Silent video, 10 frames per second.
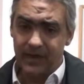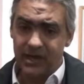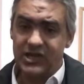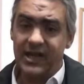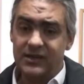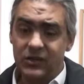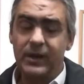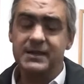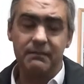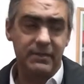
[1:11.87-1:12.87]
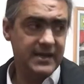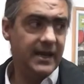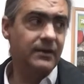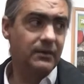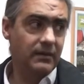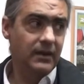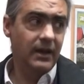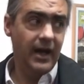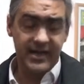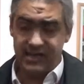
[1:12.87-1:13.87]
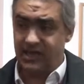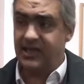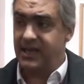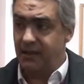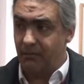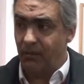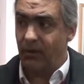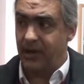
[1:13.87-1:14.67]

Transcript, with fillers: y ya las obras empezaron hace ya tiempo.